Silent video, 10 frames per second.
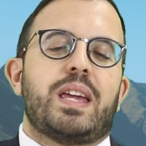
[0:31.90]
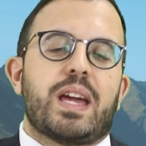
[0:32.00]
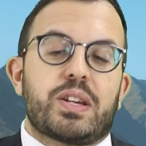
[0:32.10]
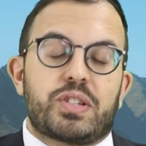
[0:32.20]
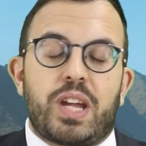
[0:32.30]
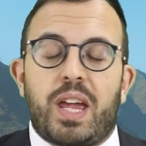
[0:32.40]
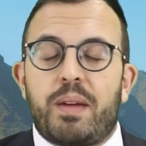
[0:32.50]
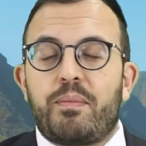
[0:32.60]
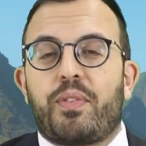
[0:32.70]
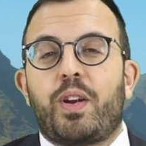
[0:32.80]
E
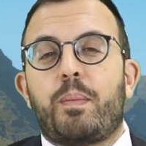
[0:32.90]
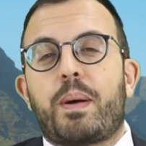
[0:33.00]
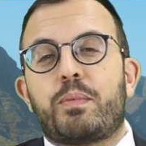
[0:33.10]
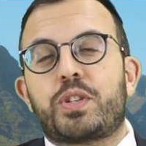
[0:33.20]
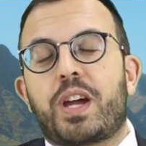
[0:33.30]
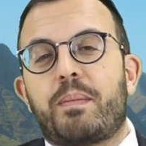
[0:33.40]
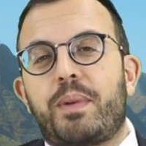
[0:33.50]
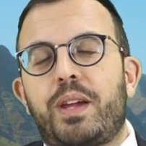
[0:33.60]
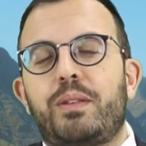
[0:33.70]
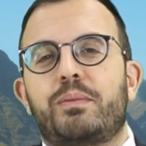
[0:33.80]
Hashem falou para Moshe
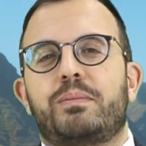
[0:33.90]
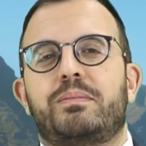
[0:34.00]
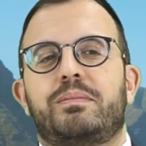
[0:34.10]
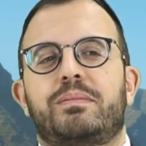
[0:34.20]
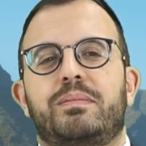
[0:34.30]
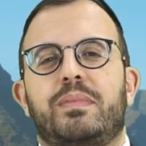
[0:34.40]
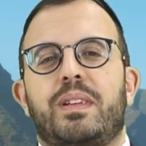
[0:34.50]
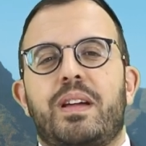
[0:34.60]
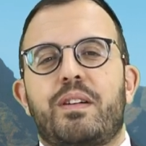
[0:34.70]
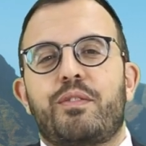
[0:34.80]
Rabbeinu,
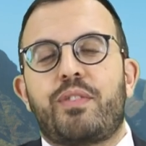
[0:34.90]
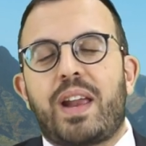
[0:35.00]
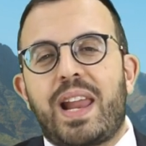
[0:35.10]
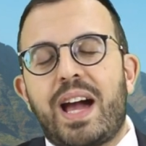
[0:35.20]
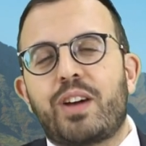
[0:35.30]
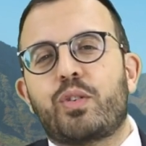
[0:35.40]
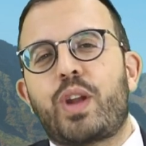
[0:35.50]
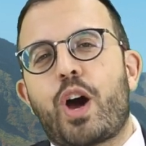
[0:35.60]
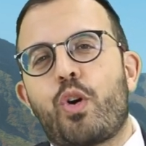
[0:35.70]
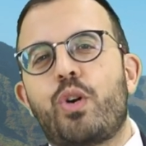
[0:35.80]
falar
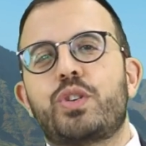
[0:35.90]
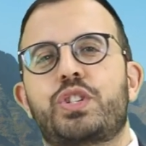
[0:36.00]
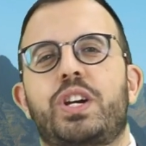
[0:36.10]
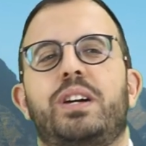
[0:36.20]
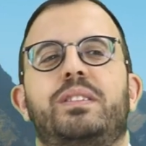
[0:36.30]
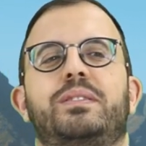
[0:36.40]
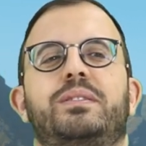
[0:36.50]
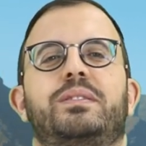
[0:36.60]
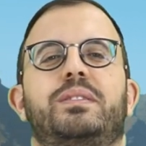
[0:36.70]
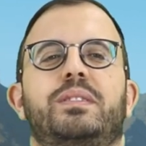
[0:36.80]
com a rocha,
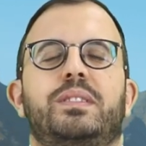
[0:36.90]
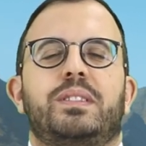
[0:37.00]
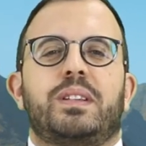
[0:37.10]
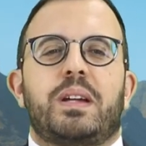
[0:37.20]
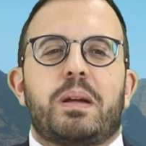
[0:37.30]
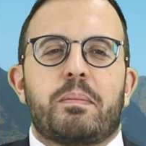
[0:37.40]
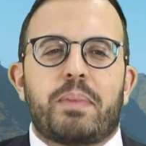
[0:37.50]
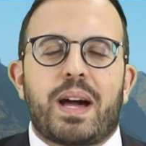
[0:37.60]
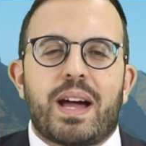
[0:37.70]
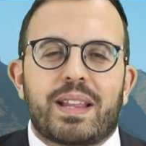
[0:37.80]

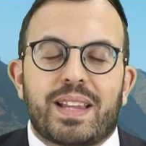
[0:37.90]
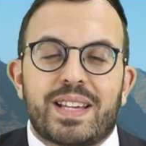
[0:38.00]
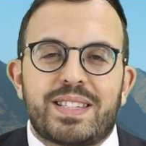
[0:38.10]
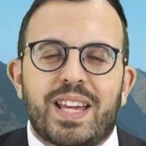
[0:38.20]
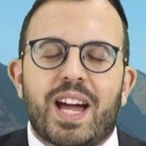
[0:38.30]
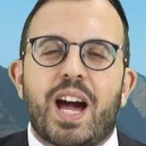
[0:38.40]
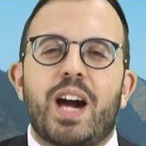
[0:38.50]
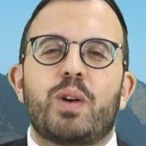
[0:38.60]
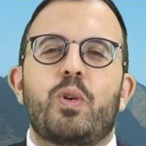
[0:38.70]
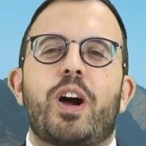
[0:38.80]
para trazer a
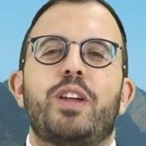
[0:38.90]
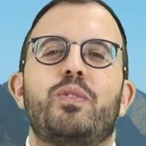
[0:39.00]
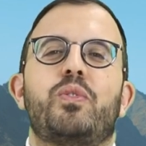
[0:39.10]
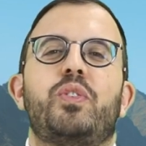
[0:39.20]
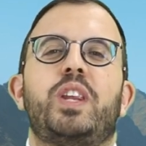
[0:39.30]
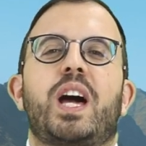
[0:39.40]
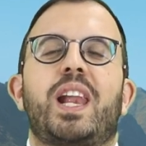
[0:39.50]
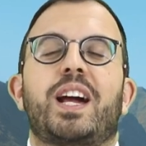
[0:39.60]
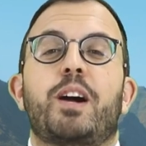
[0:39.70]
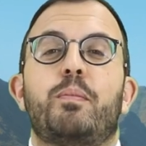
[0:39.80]
água e no
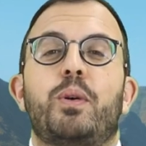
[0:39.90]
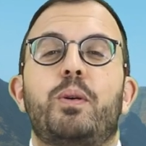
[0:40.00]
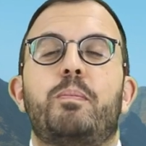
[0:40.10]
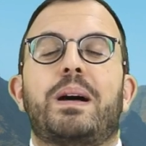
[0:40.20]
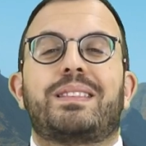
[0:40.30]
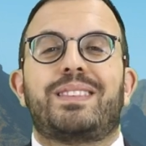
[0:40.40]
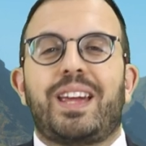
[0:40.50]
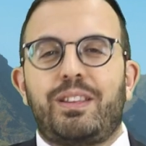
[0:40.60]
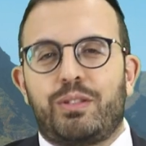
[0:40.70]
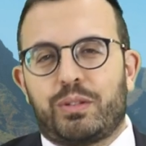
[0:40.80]
final acabou
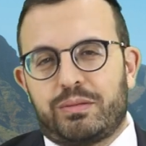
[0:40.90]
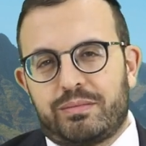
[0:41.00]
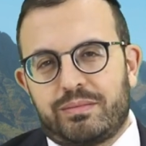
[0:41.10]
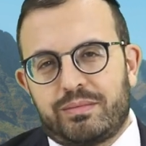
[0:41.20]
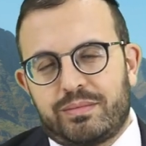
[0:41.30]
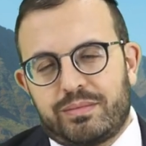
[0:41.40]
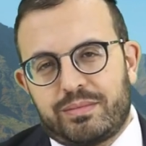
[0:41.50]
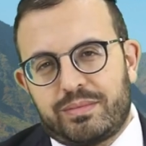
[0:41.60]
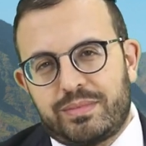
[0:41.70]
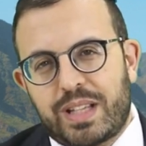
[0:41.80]
batendo
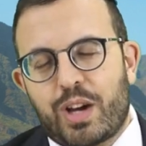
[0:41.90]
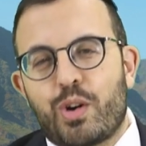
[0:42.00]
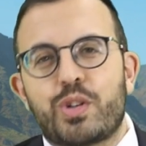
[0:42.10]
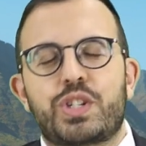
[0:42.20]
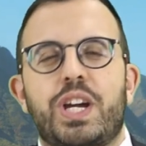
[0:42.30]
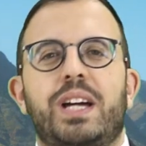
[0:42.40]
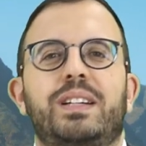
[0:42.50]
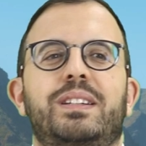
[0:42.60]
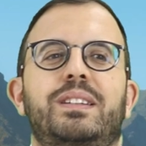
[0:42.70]
na rocha.